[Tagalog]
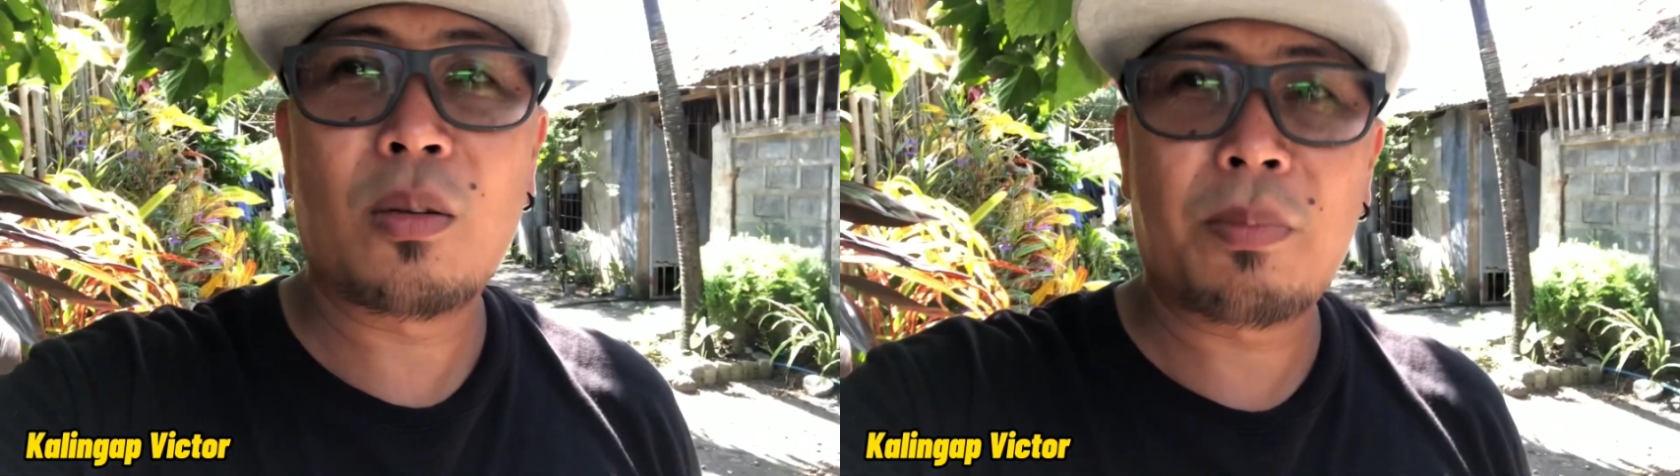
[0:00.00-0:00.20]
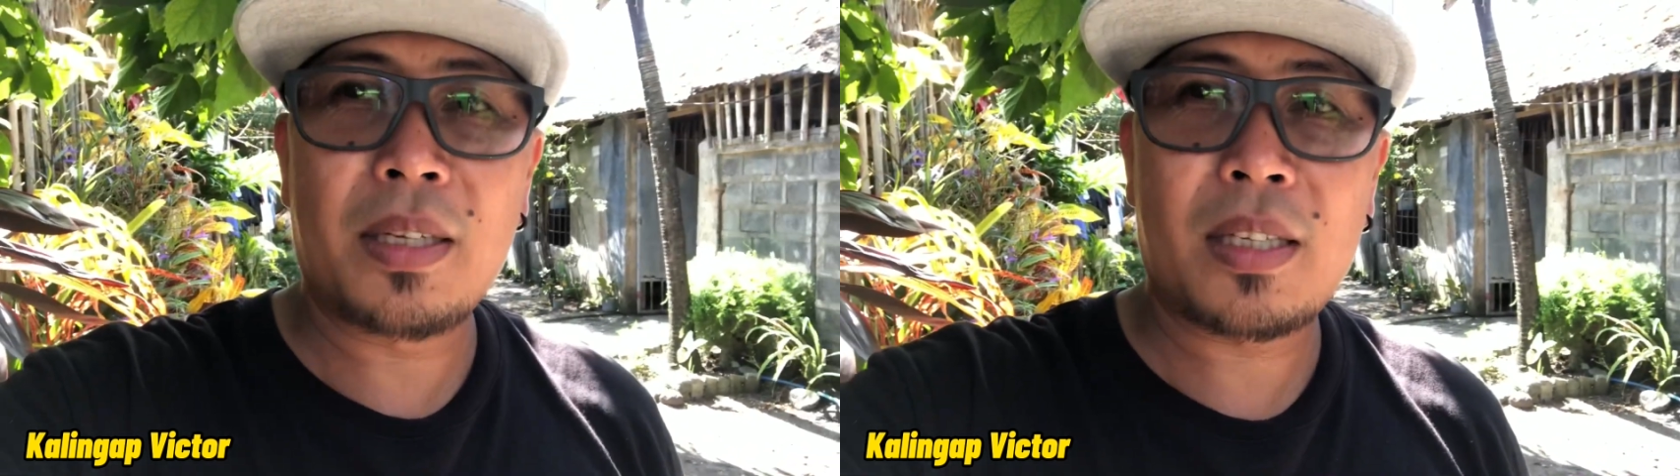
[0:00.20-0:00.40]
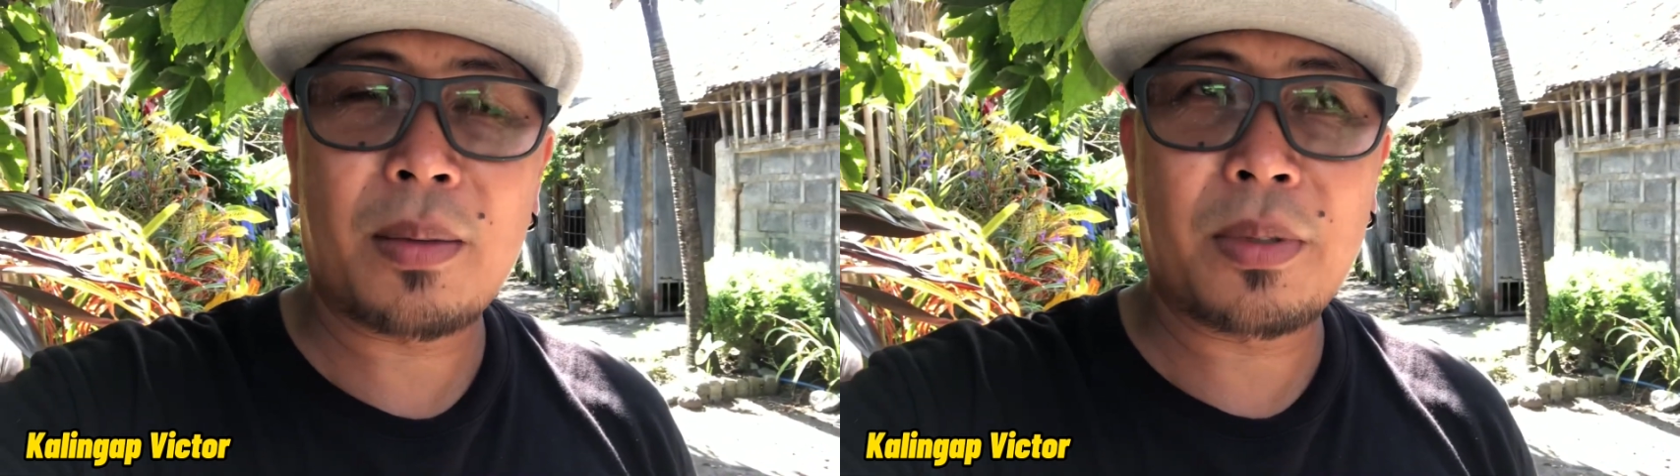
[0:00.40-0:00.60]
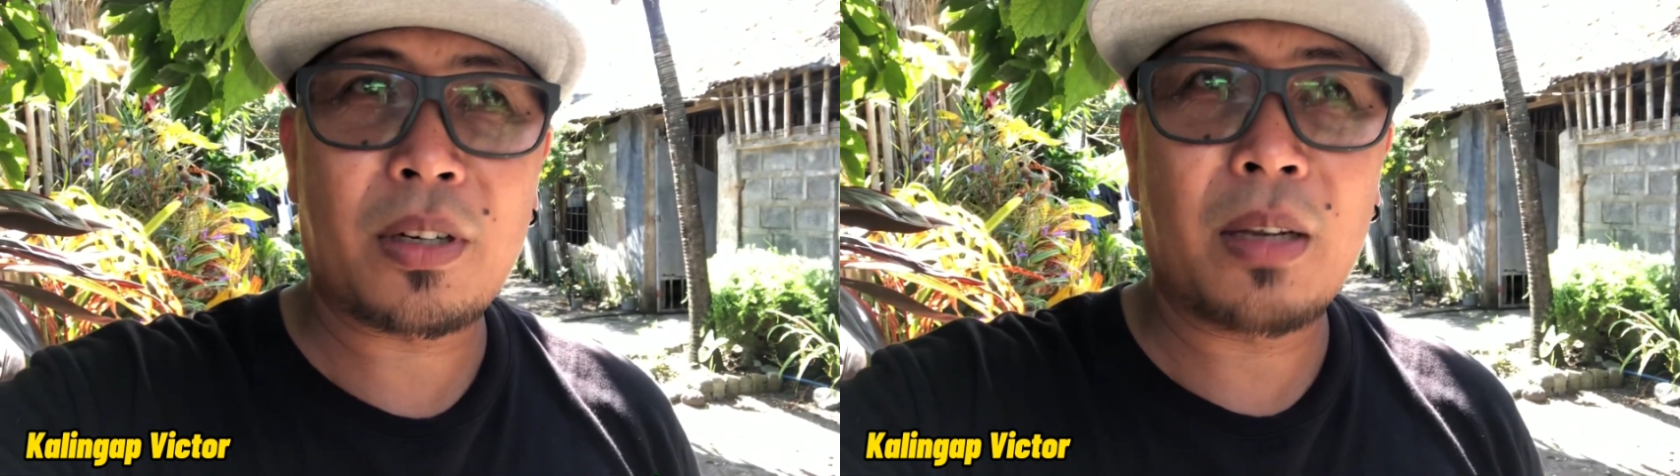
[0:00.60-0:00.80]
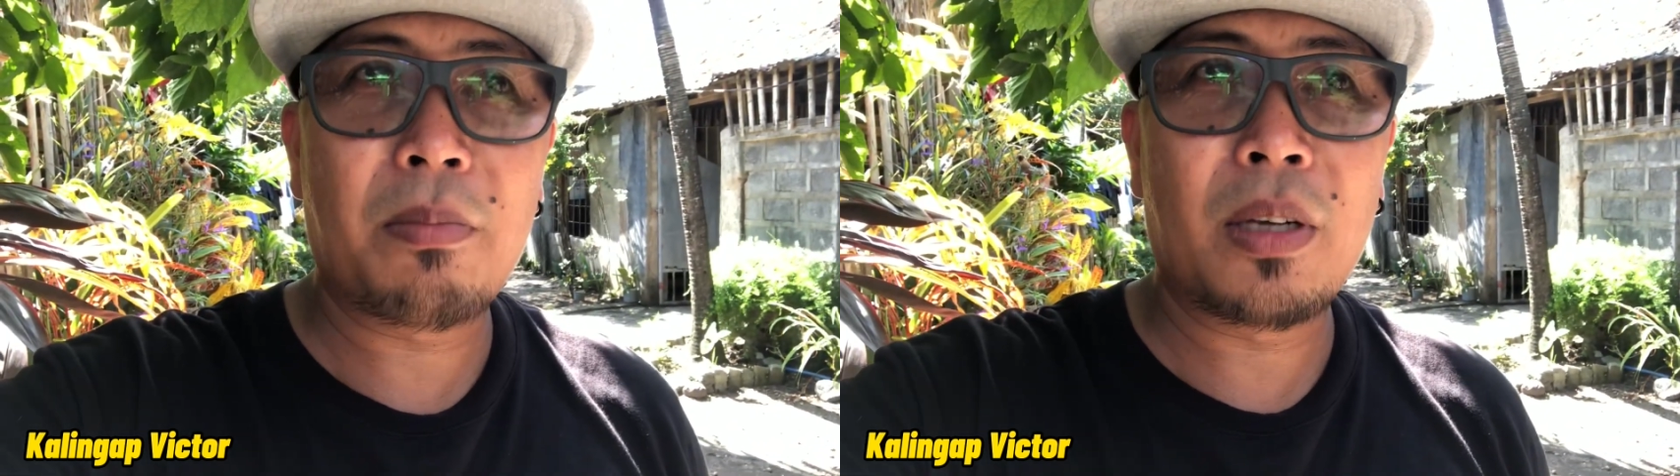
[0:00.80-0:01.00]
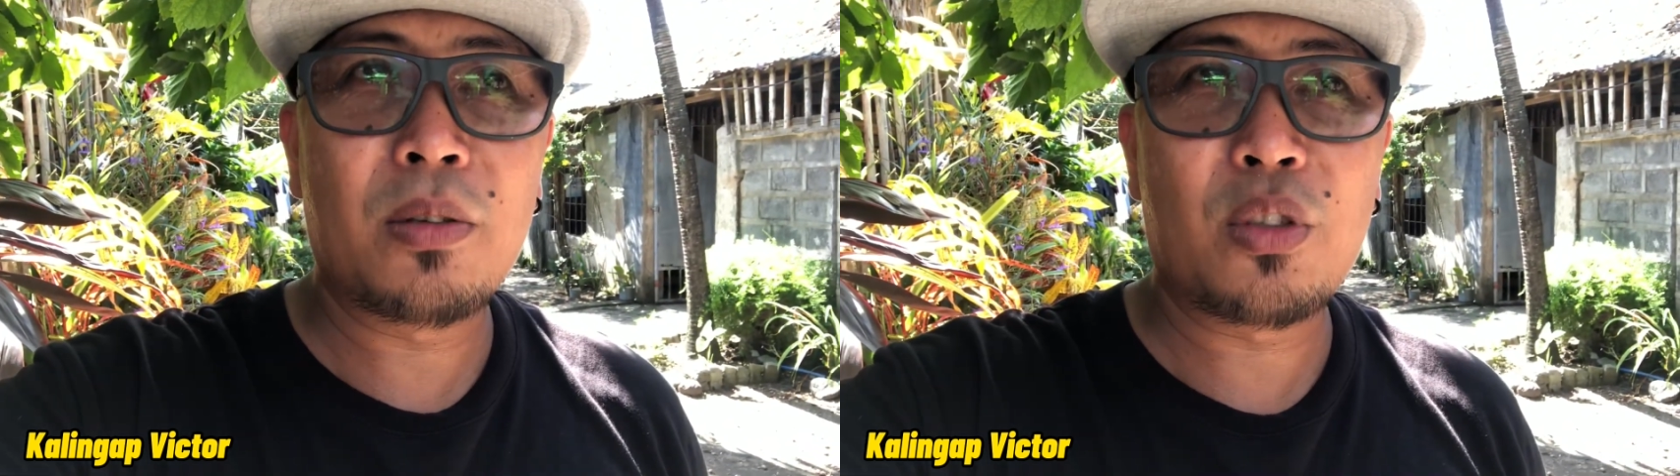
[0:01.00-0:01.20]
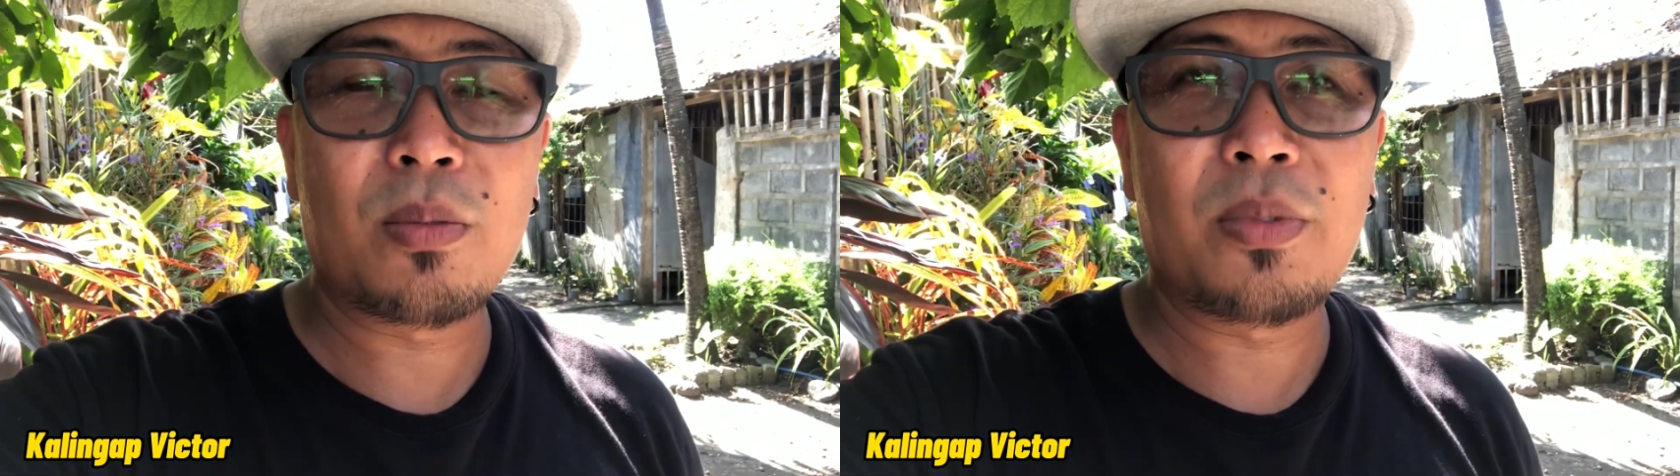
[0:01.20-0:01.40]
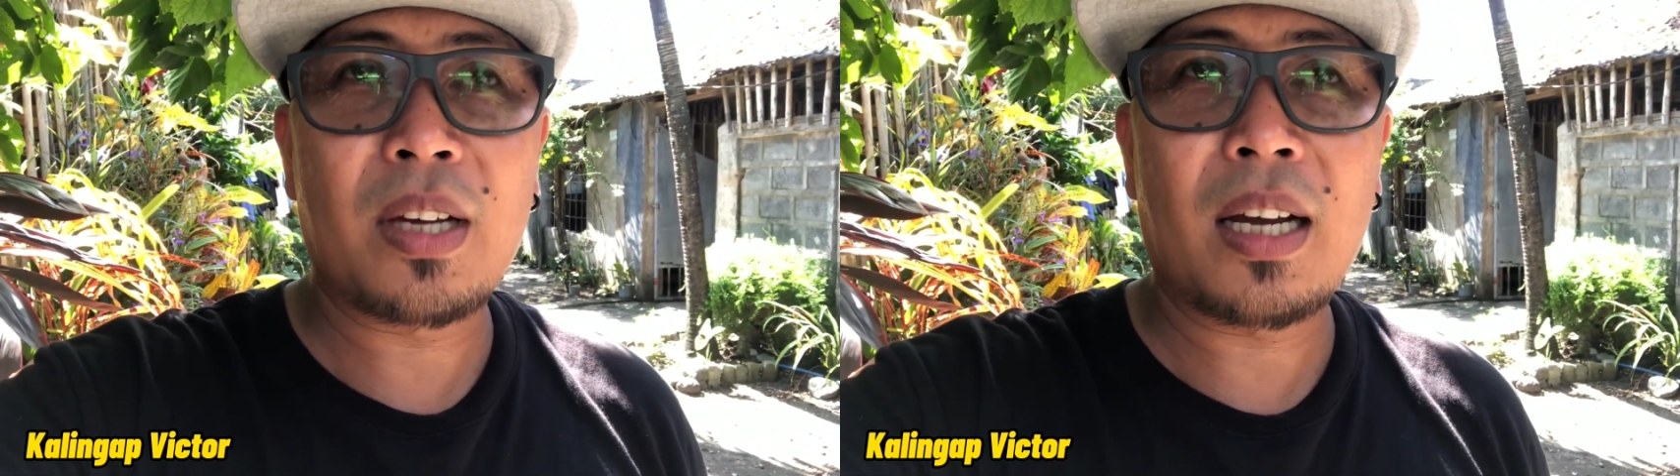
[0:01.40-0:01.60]
please subscribe my
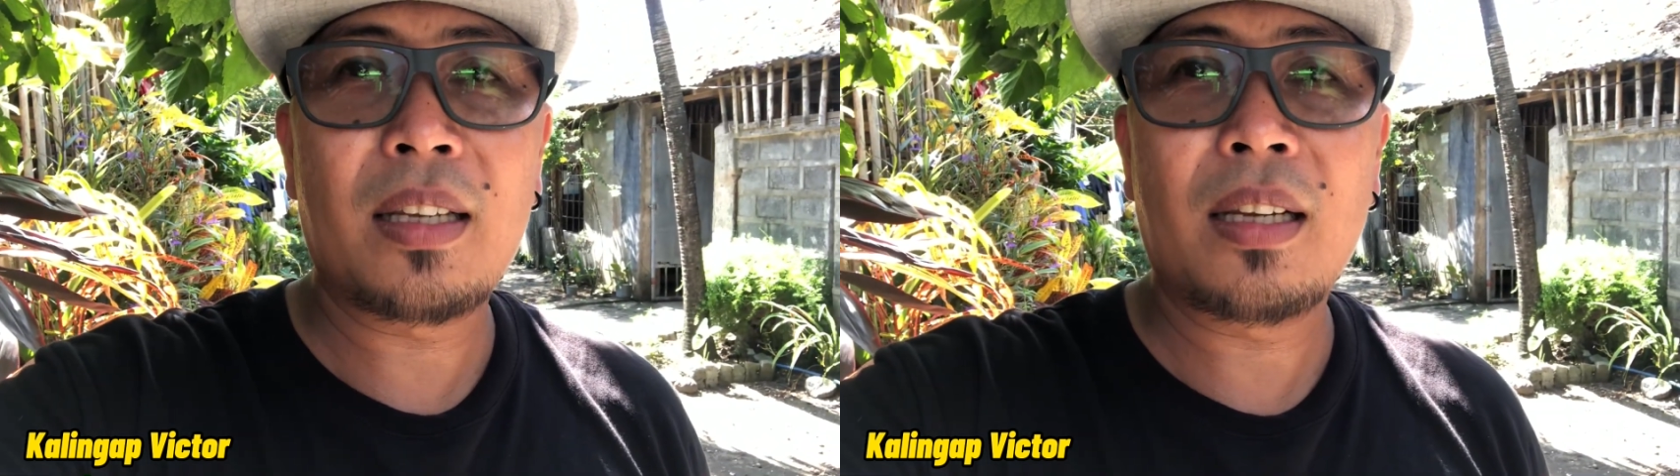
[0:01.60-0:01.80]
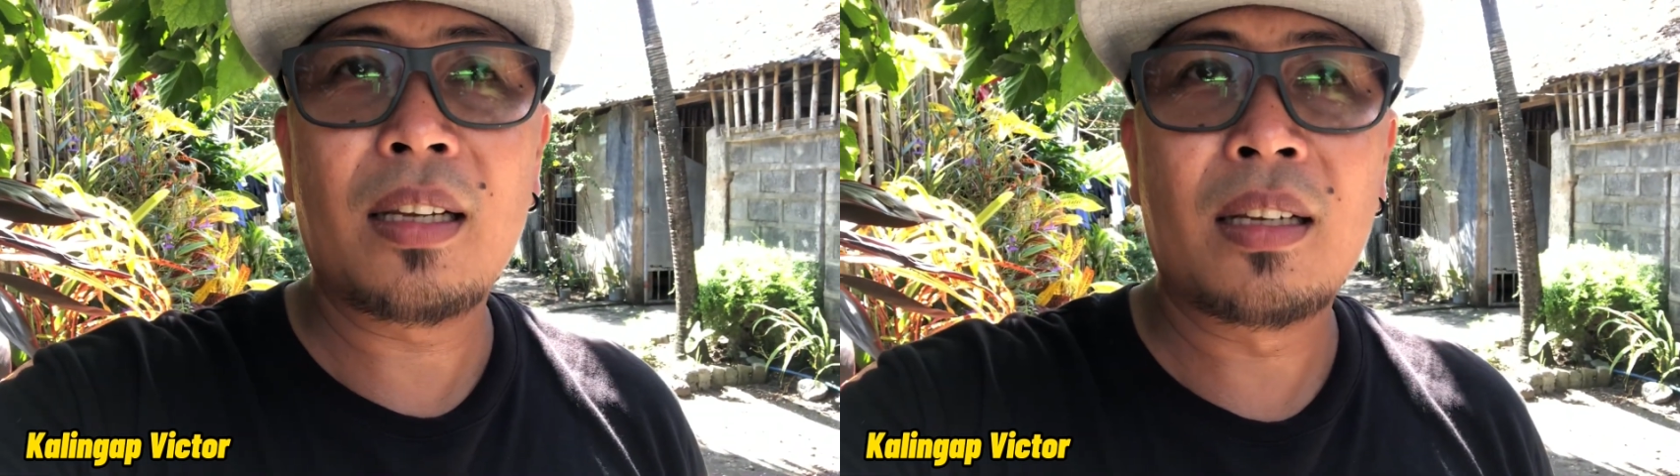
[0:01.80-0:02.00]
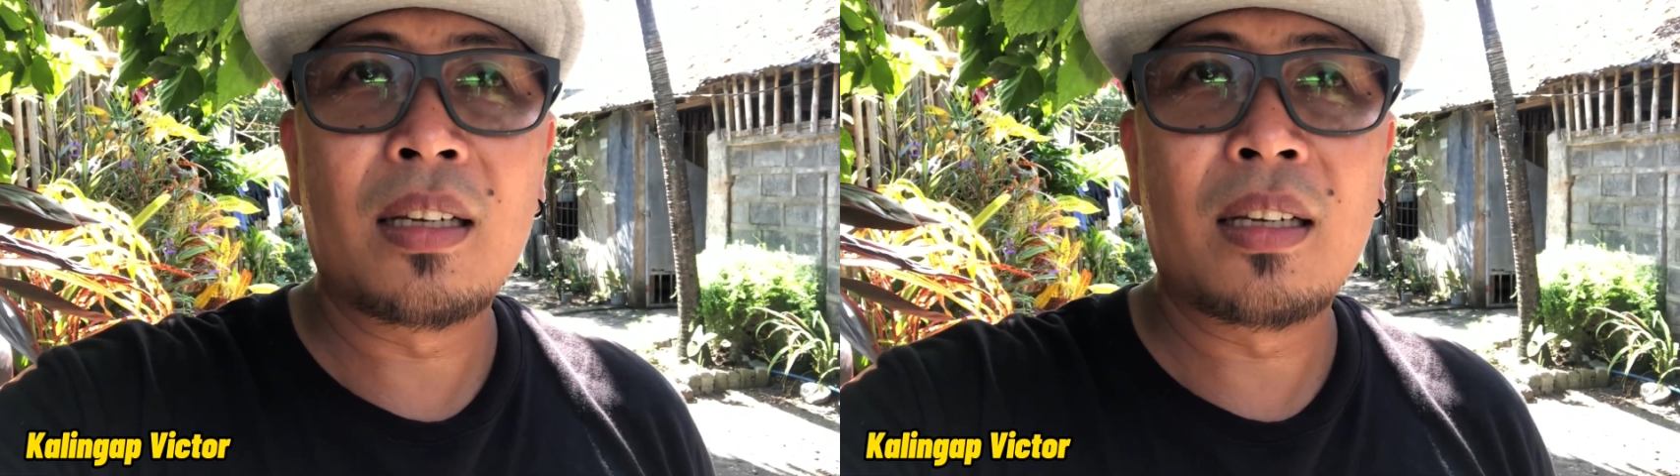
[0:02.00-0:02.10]
YouTube channel